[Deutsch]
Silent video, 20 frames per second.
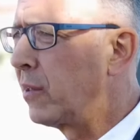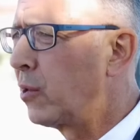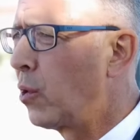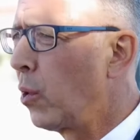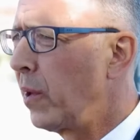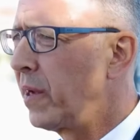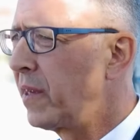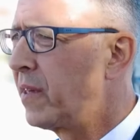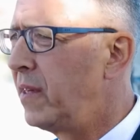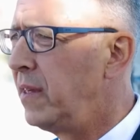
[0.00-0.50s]
an
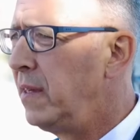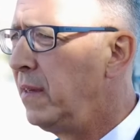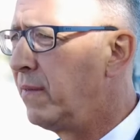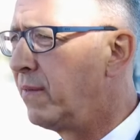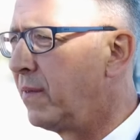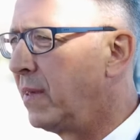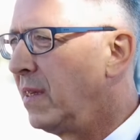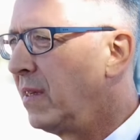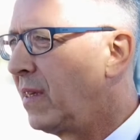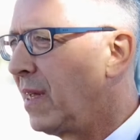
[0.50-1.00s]

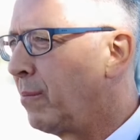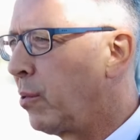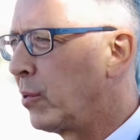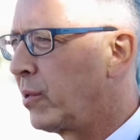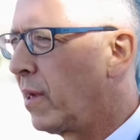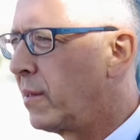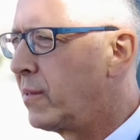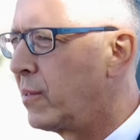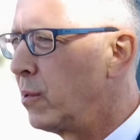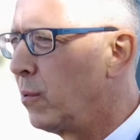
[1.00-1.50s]
Korrektiv, die
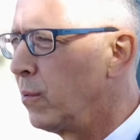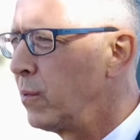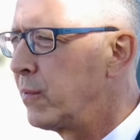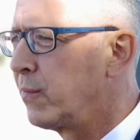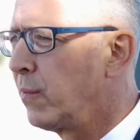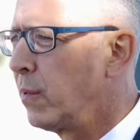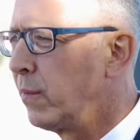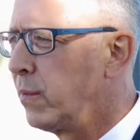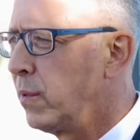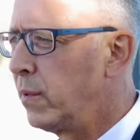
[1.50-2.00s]

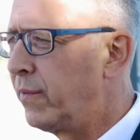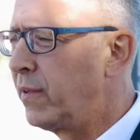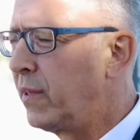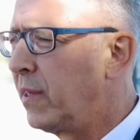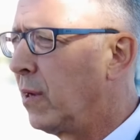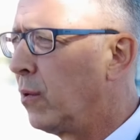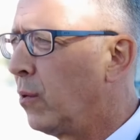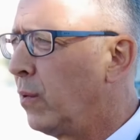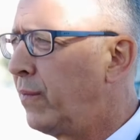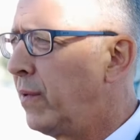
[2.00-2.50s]
Deportationsvorwürfe, die
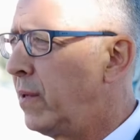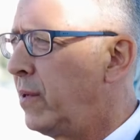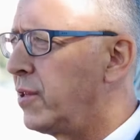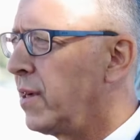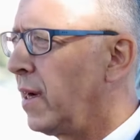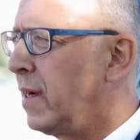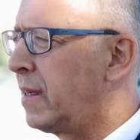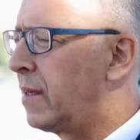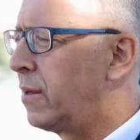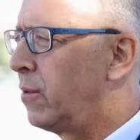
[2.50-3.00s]
ja auch völlig
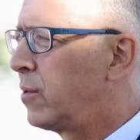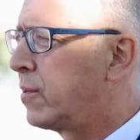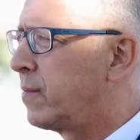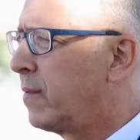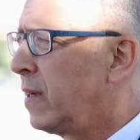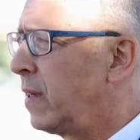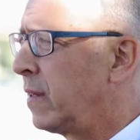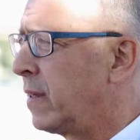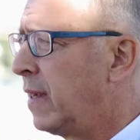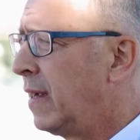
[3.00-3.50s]
haltlos
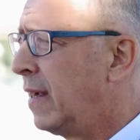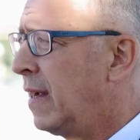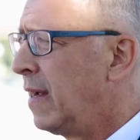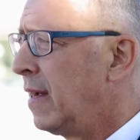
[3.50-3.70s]
waren,